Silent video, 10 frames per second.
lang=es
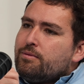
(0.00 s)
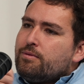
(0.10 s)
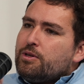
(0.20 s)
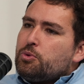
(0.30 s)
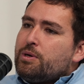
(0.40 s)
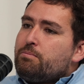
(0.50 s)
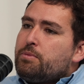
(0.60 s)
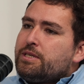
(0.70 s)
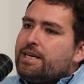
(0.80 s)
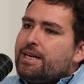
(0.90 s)
cuando una
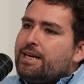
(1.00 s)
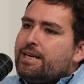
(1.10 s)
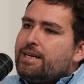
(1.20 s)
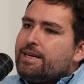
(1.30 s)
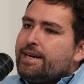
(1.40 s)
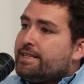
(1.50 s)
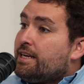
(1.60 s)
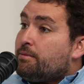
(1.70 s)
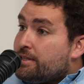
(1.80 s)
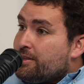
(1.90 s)
empresa
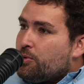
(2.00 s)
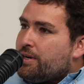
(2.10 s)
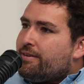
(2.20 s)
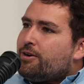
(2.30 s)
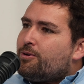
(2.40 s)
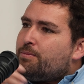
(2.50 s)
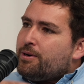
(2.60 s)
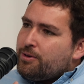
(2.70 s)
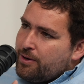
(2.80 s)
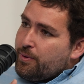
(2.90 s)
relativamente nueva
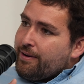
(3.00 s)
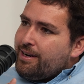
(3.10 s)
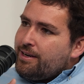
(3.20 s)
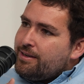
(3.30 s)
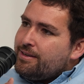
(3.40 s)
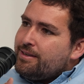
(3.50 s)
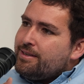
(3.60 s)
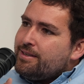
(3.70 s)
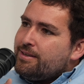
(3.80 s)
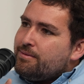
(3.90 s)
compra otra nueva. Mm.